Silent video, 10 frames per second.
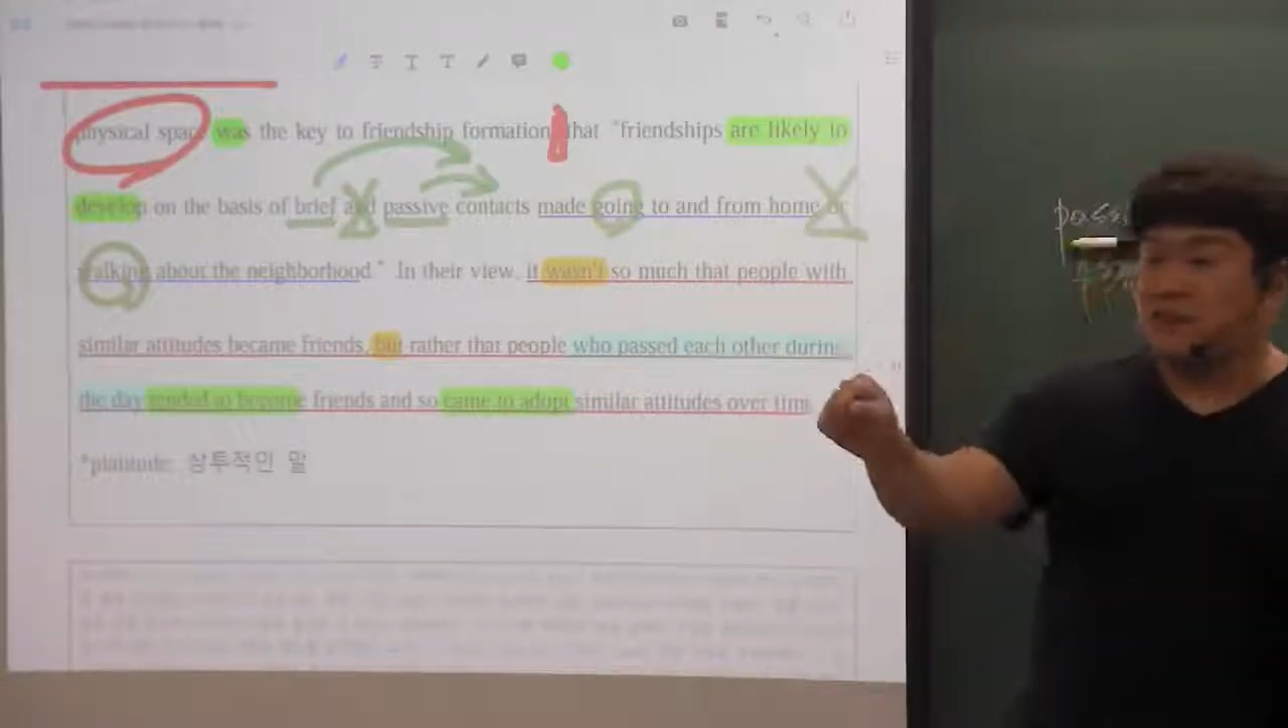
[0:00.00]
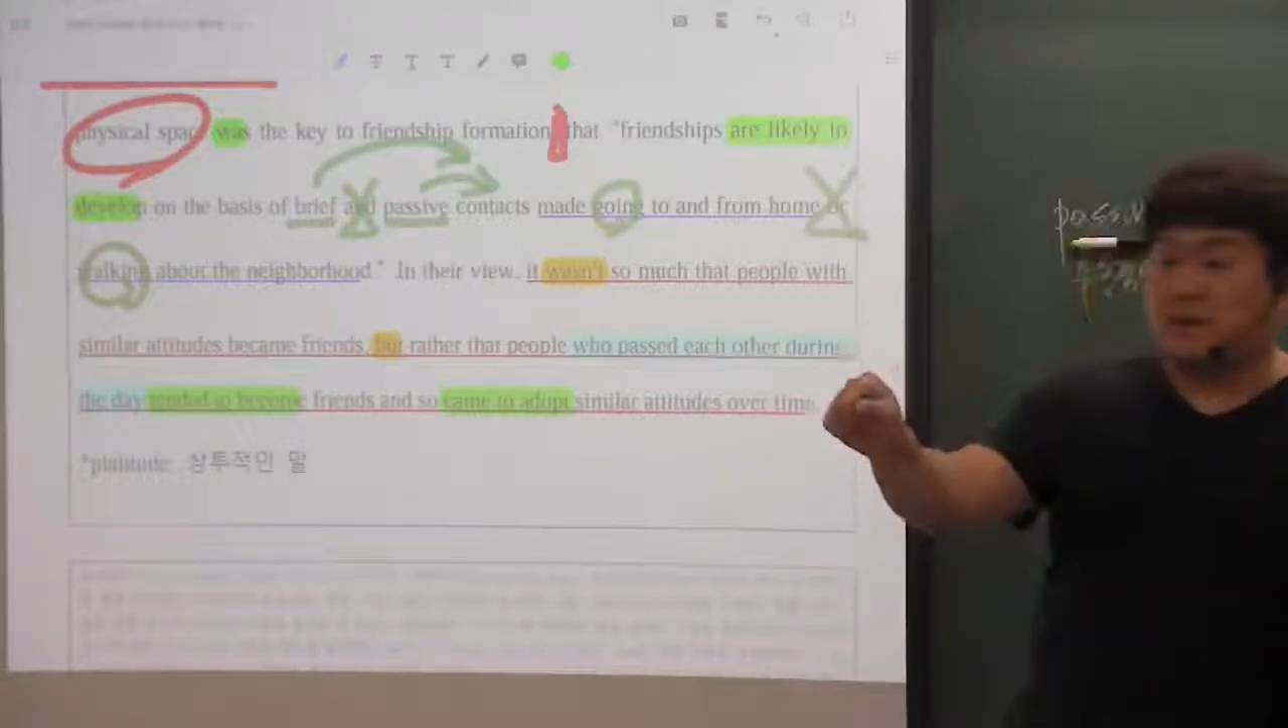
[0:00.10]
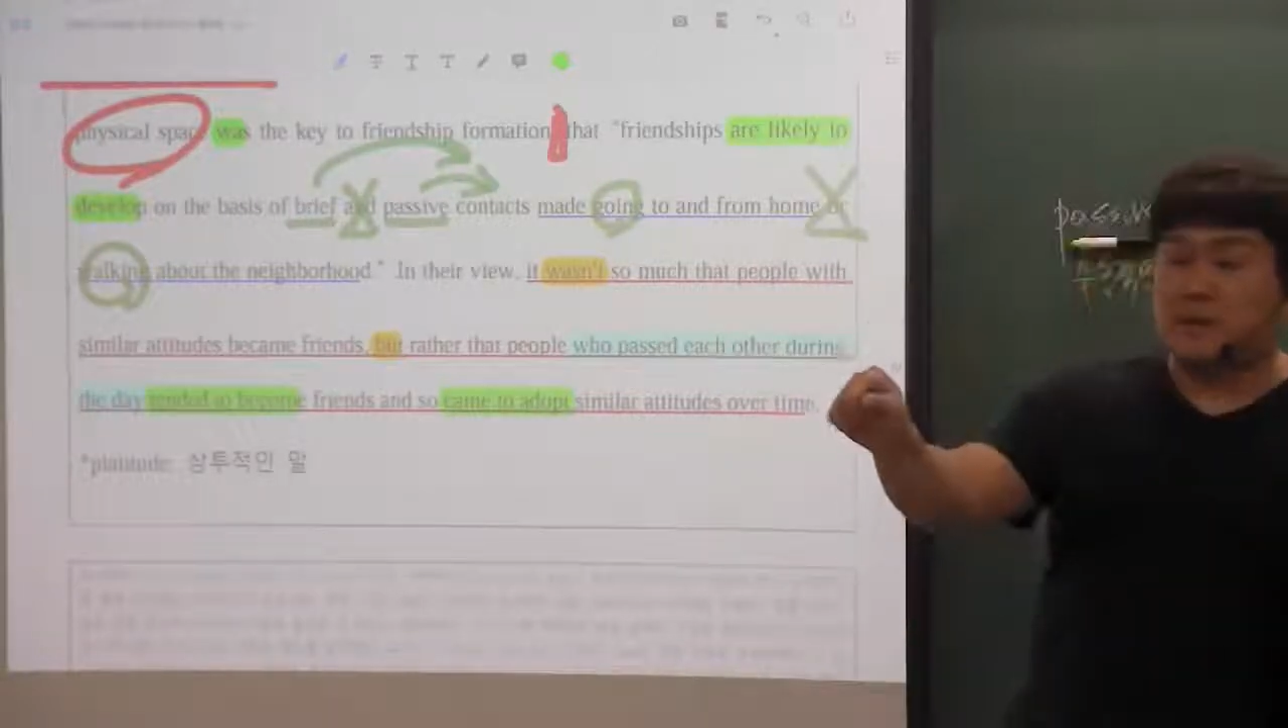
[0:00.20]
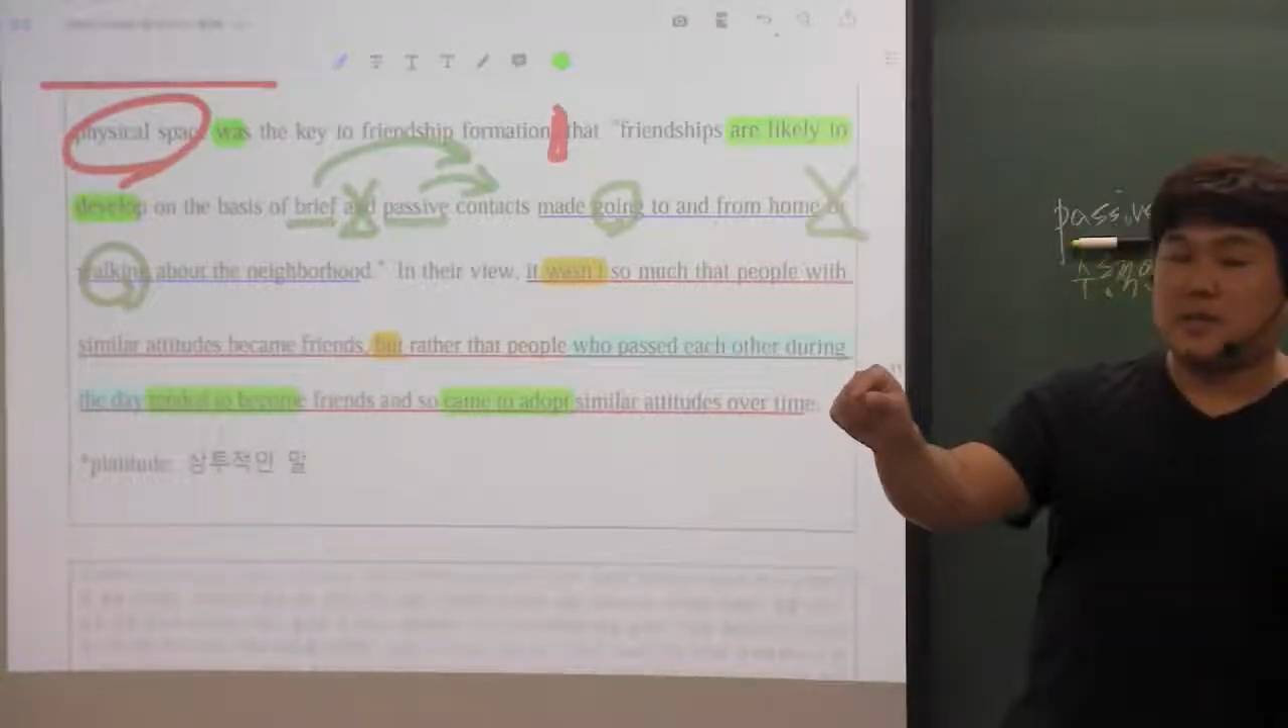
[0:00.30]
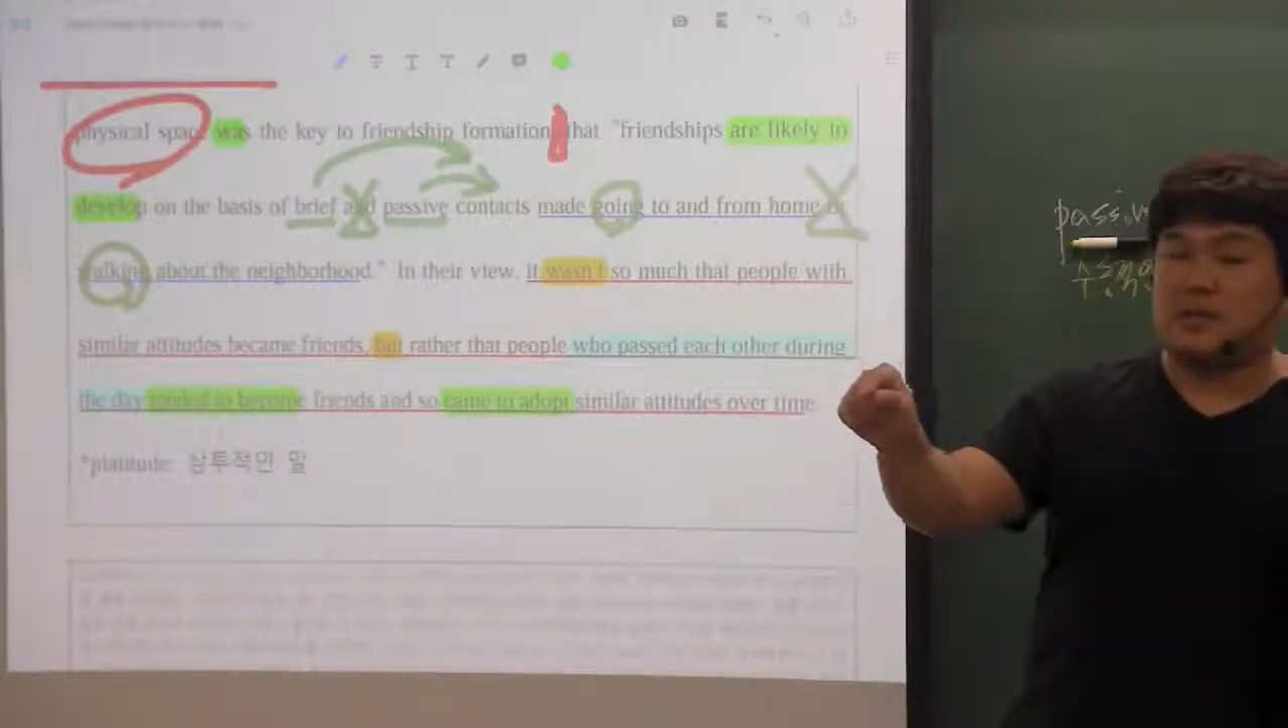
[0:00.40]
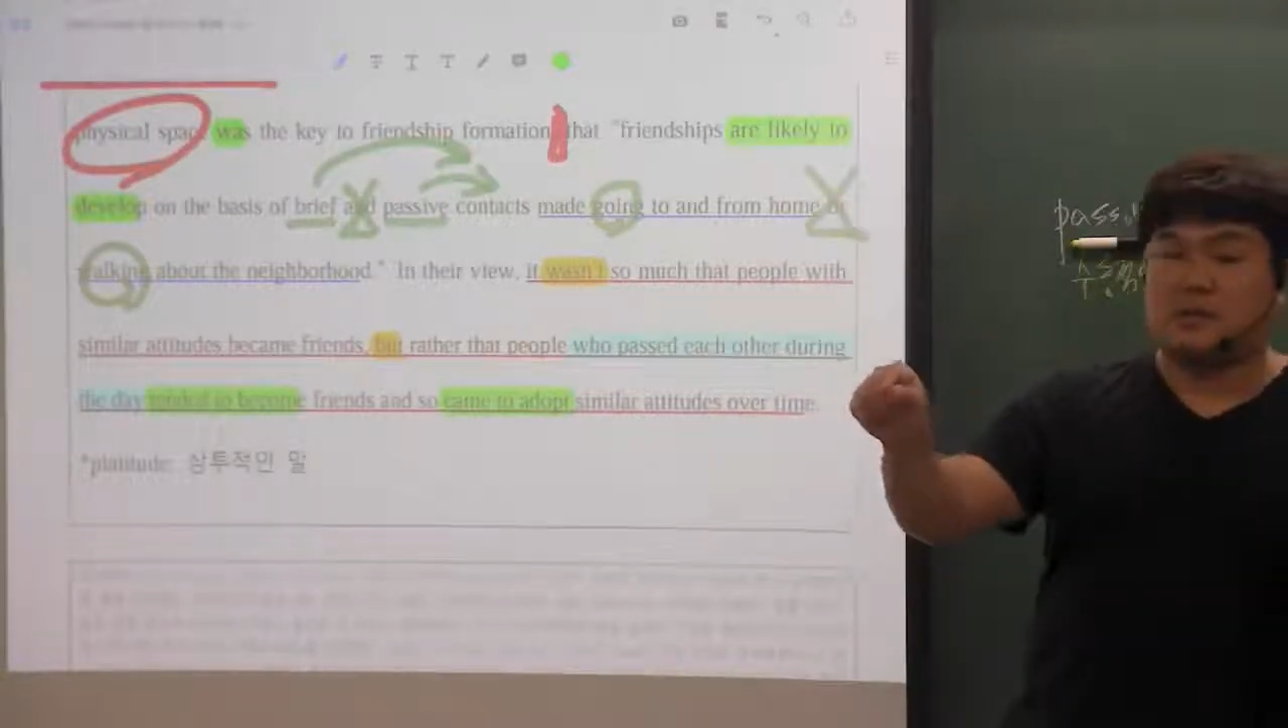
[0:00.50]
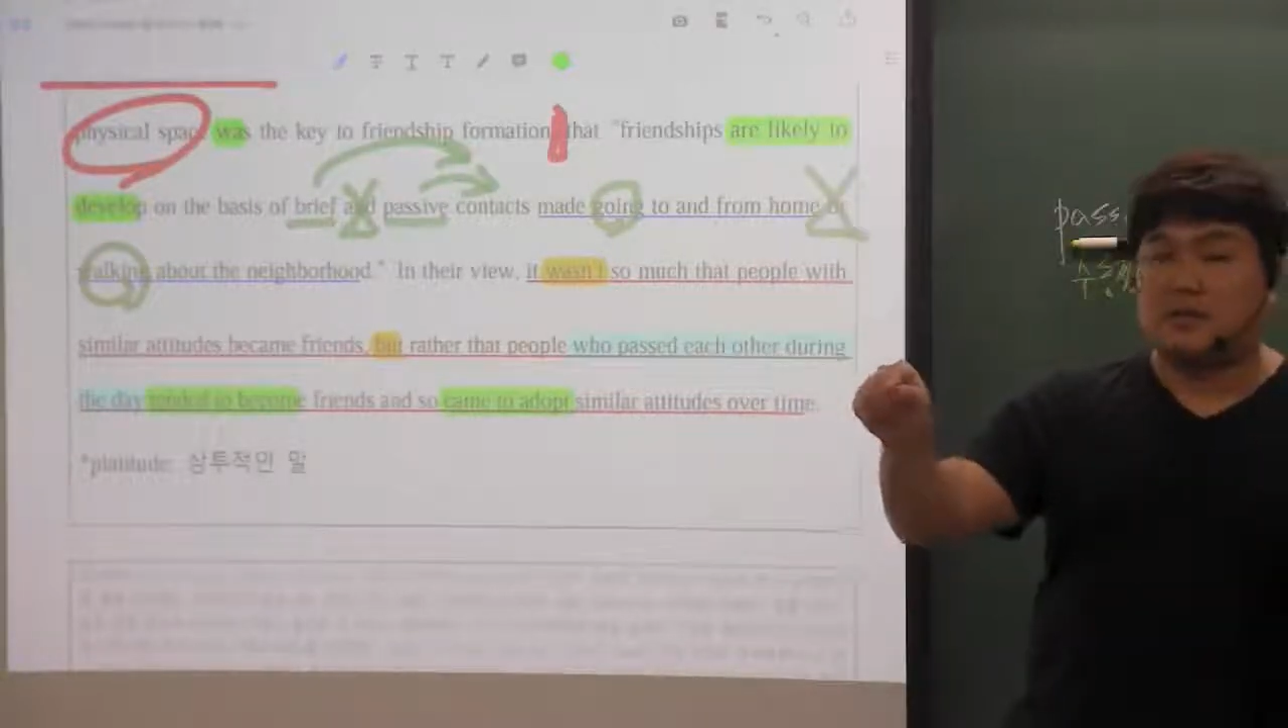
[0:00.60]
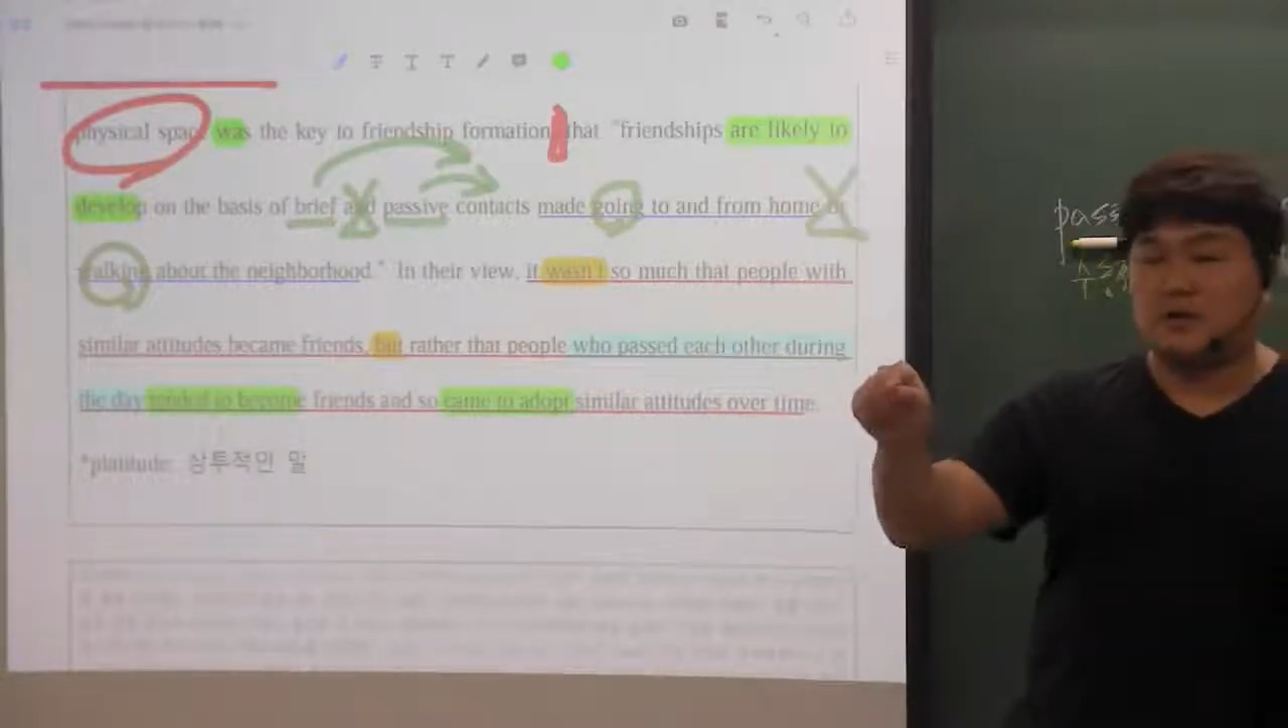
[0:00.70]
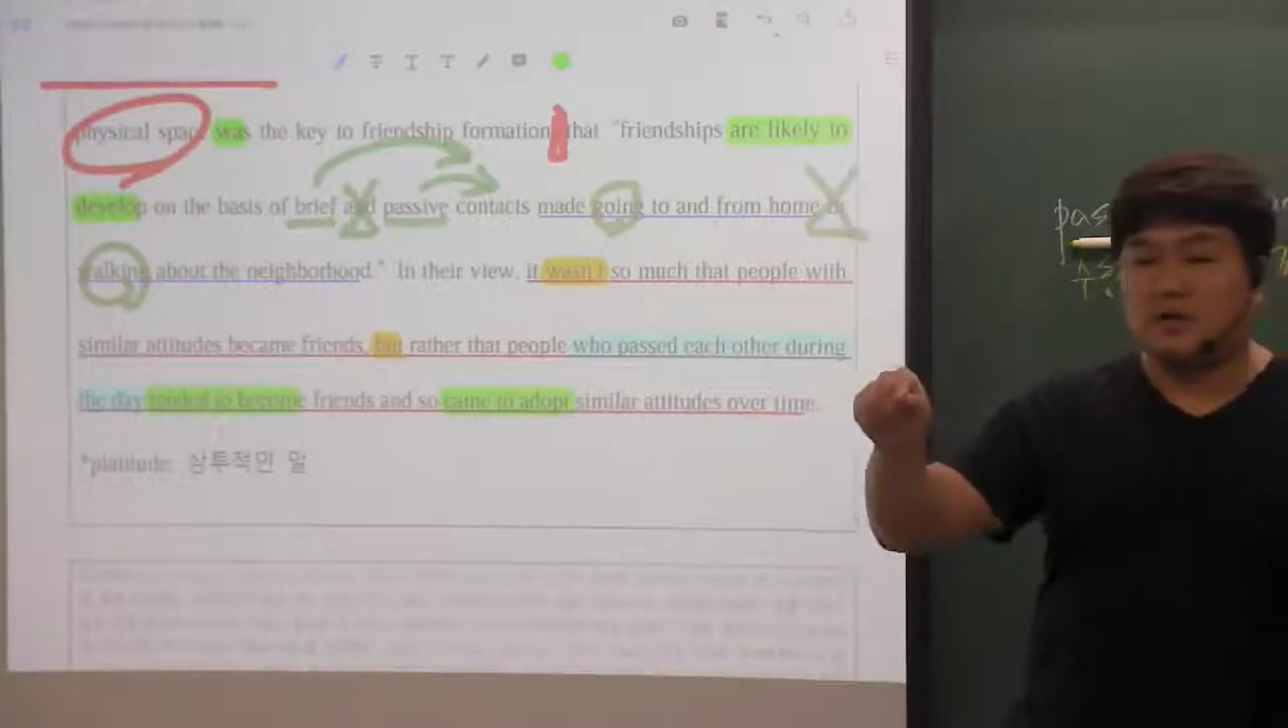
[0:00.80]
마음에 들면